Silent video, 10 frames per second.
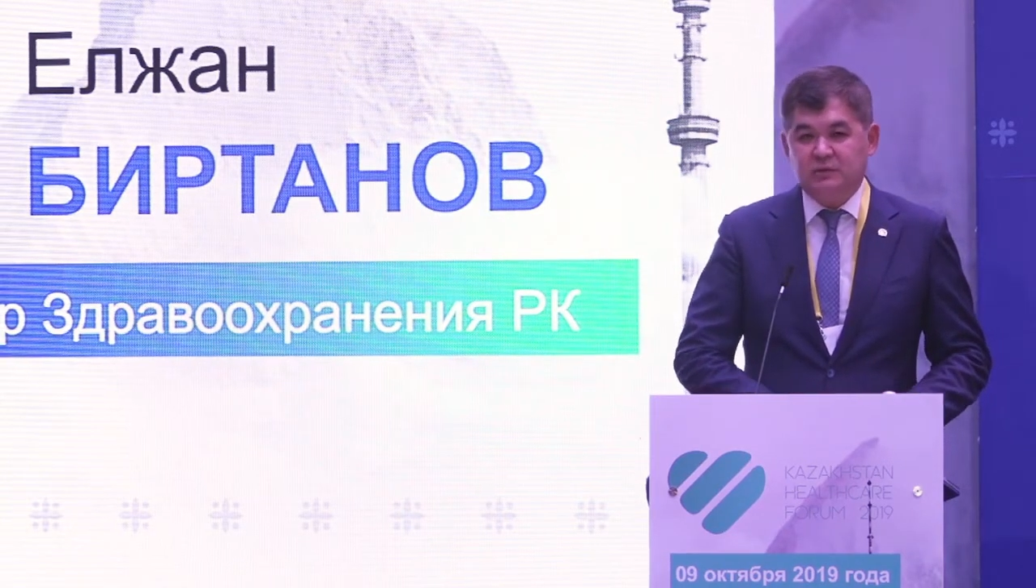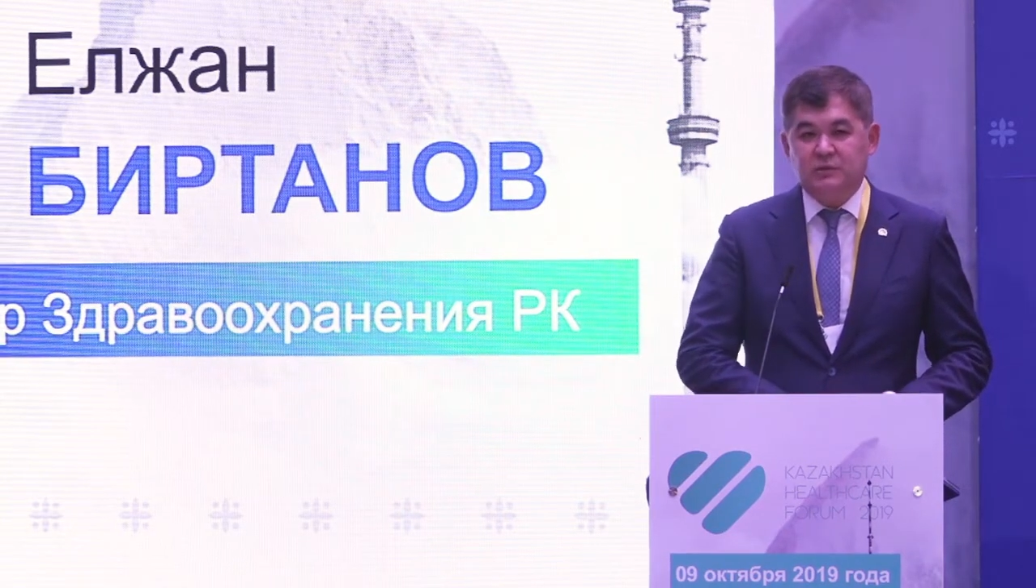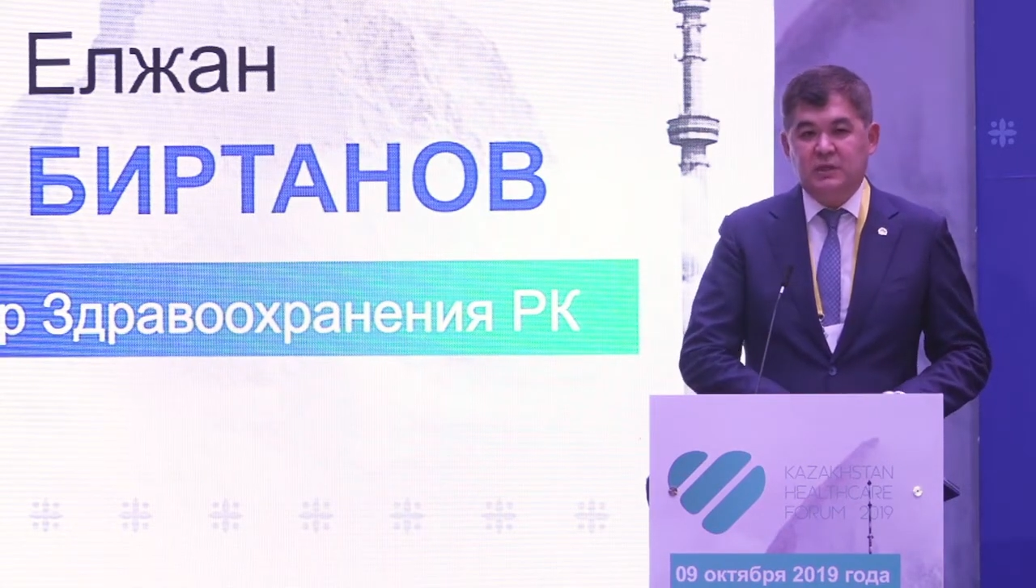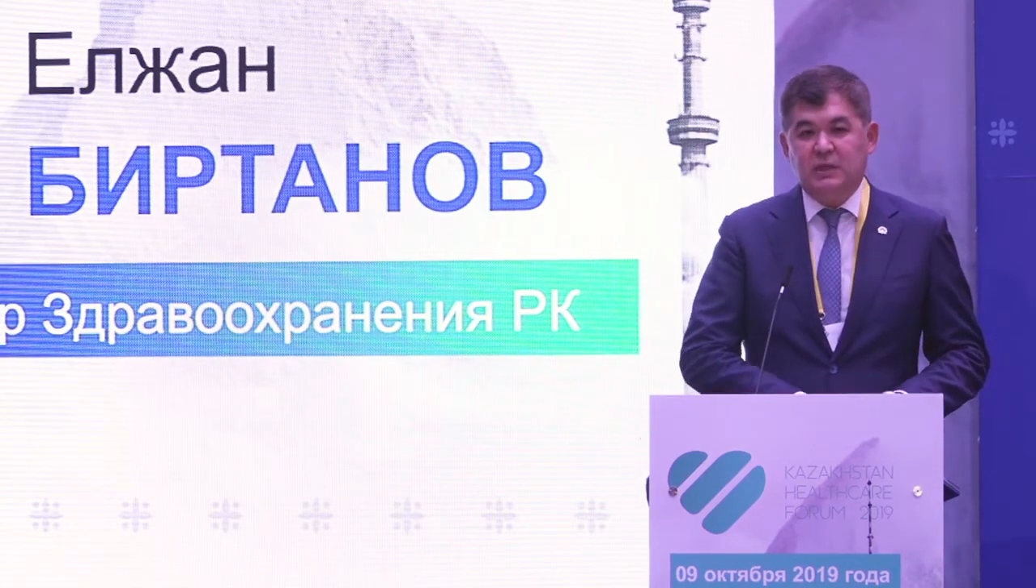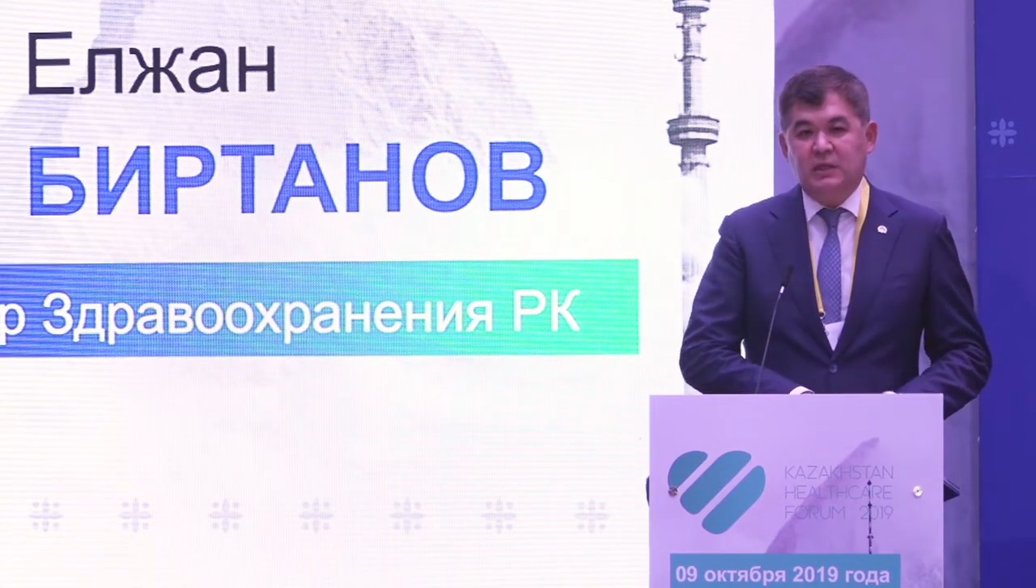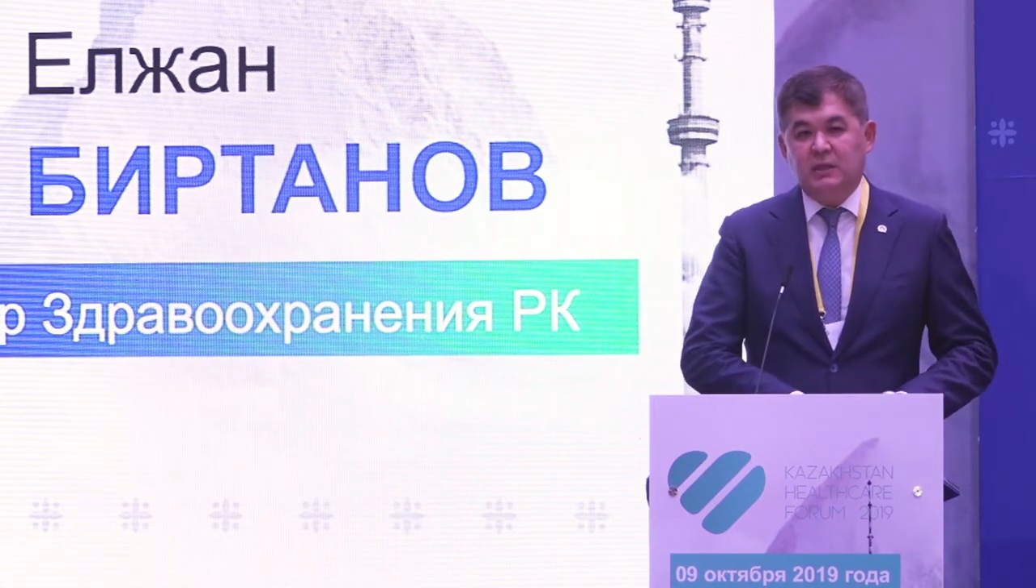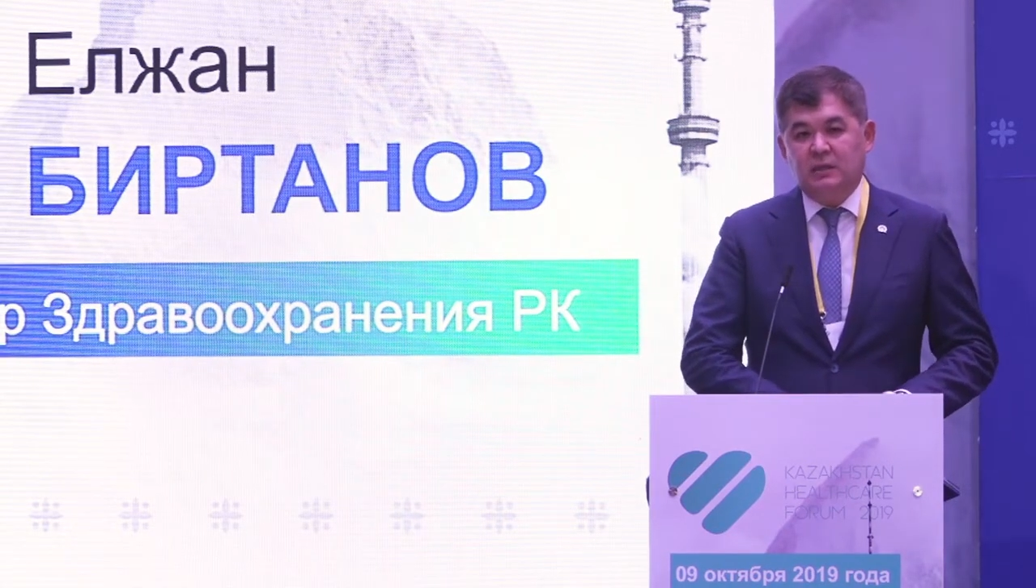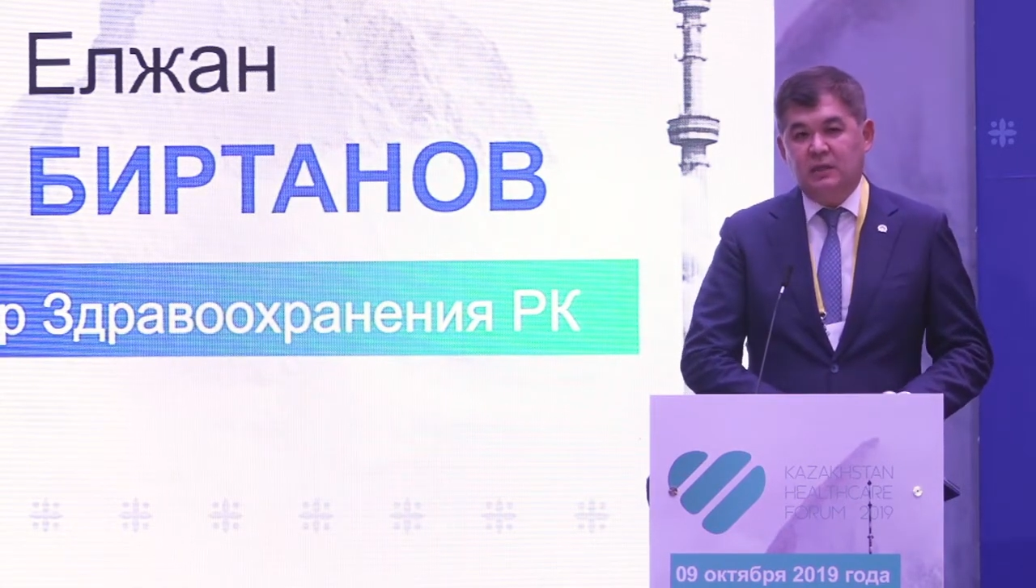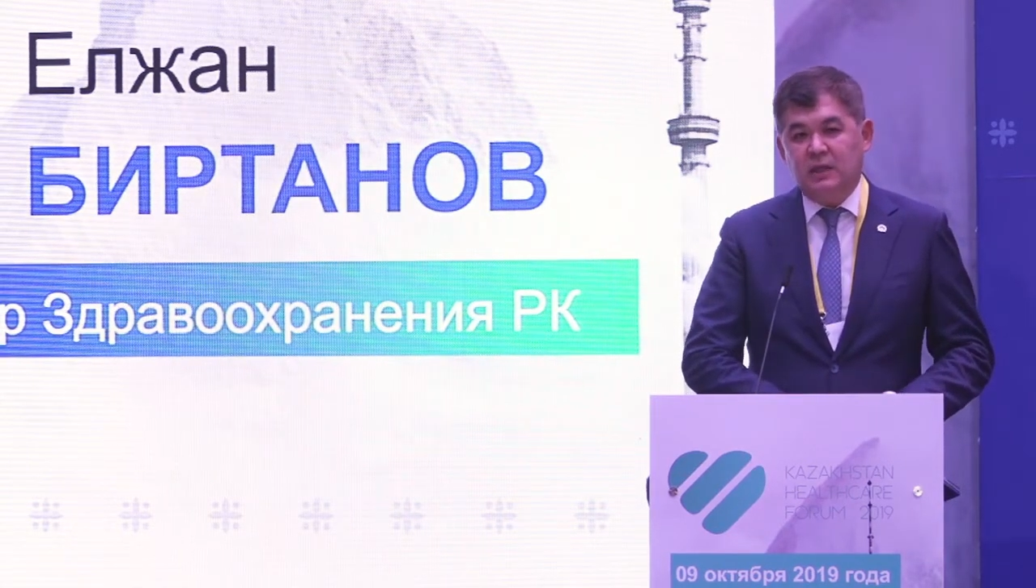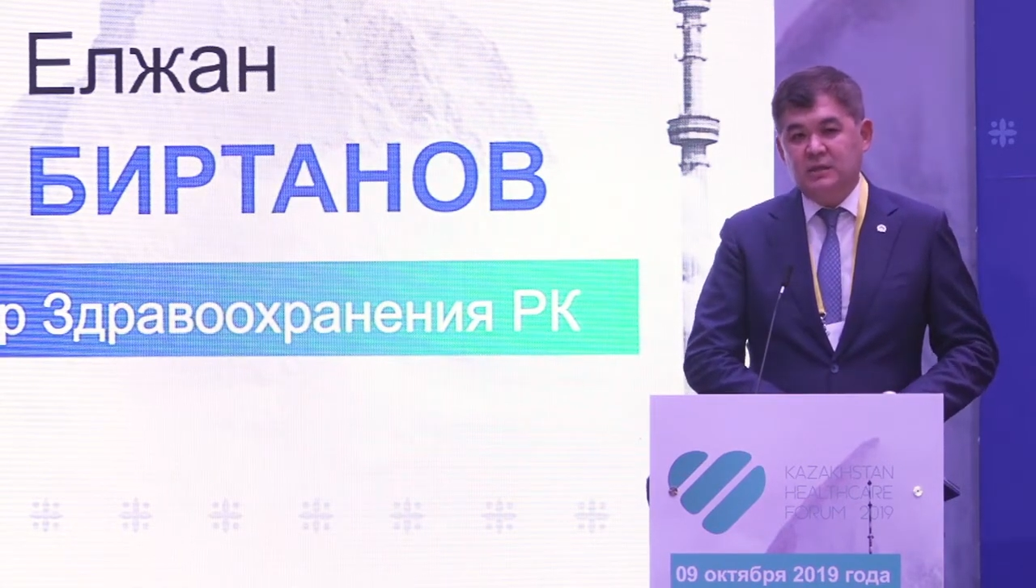То есть
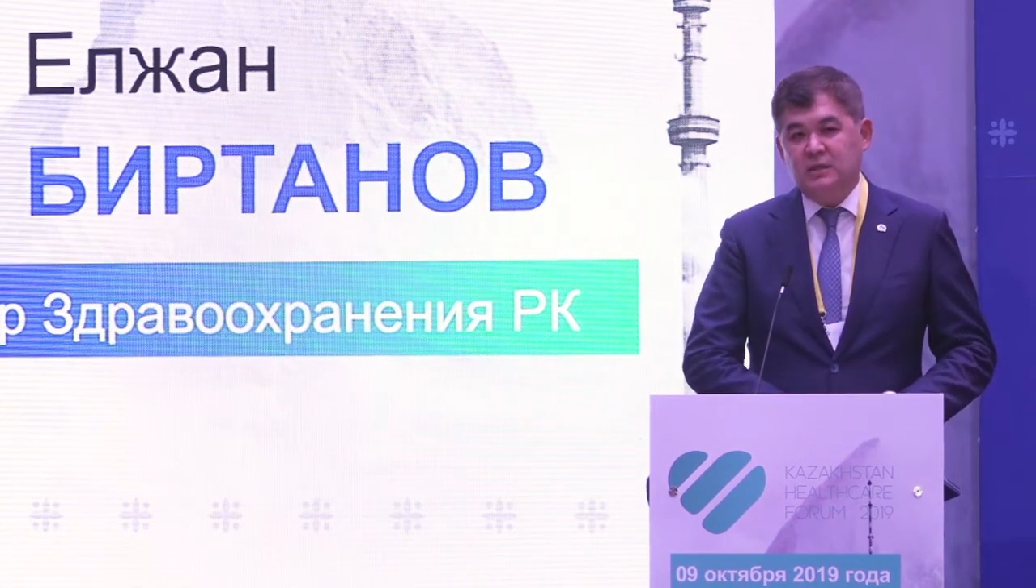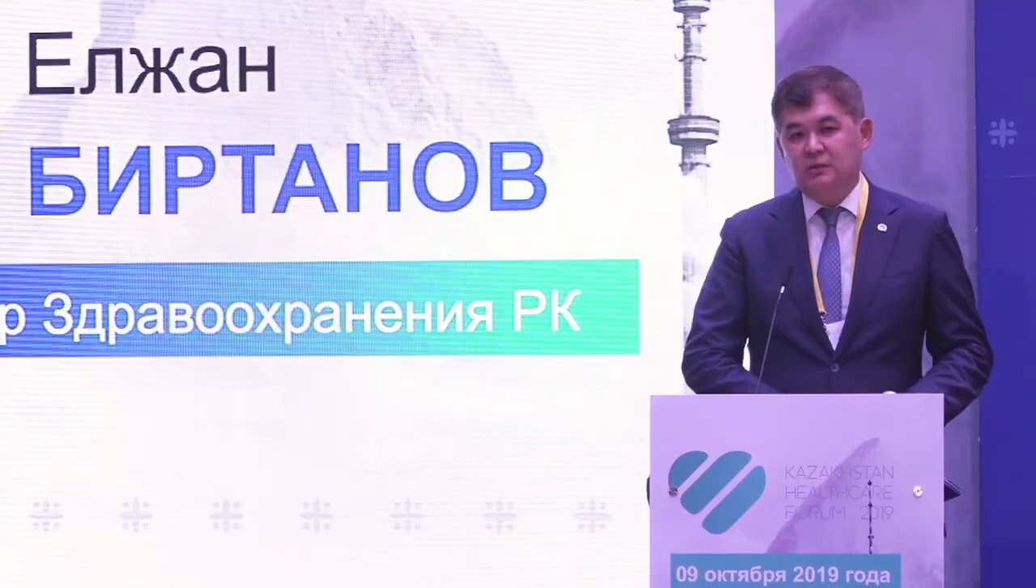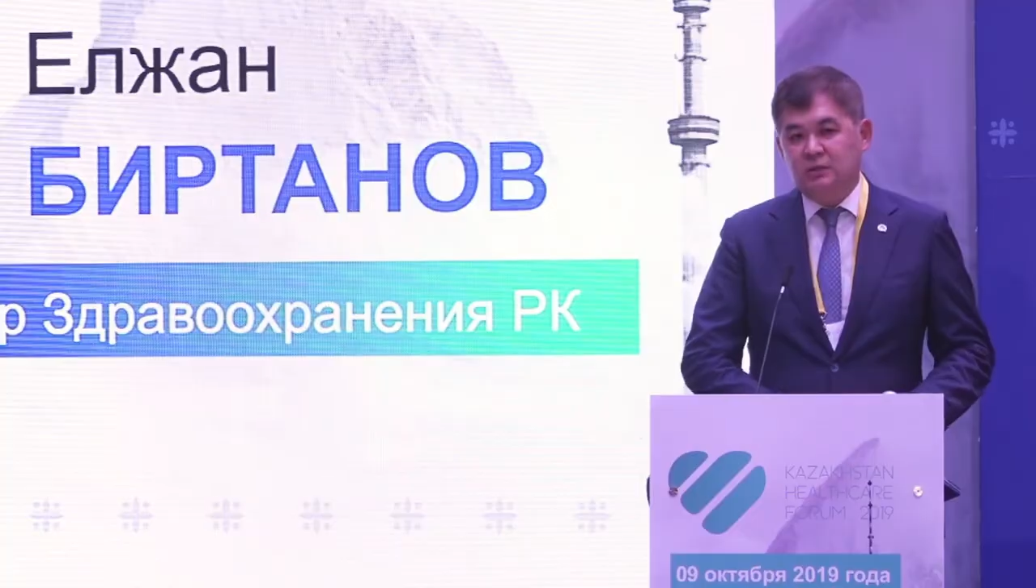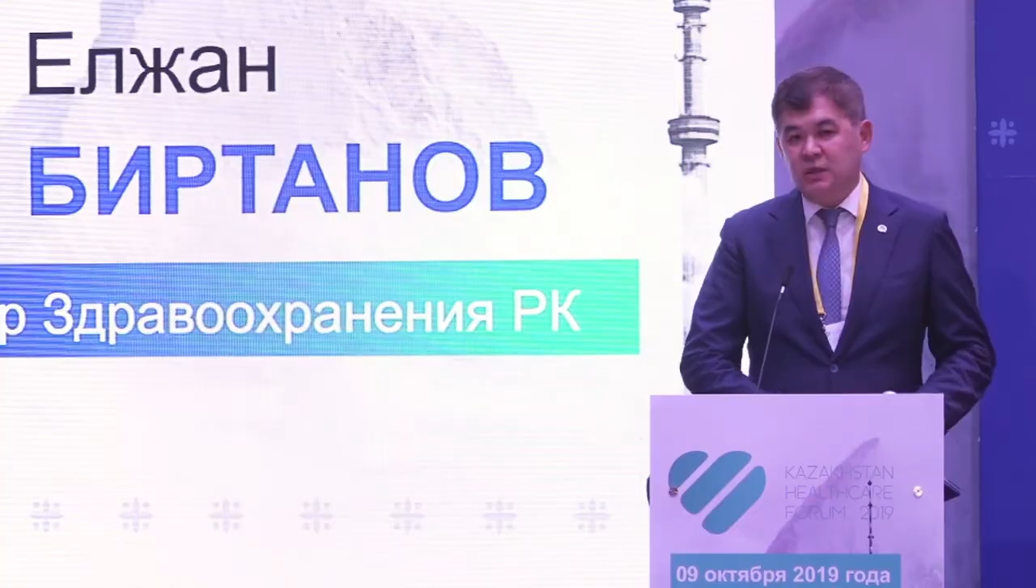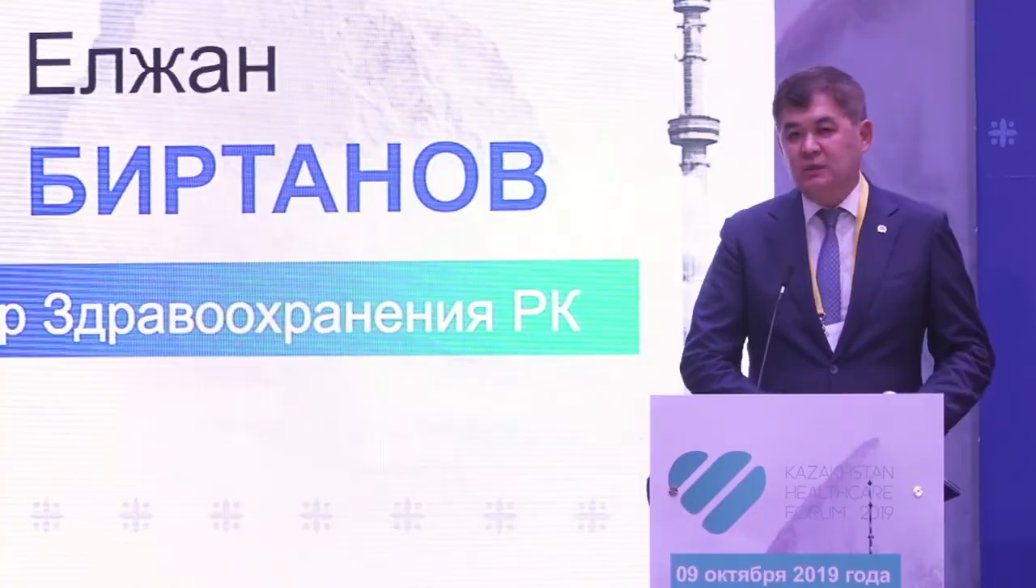эти и другие,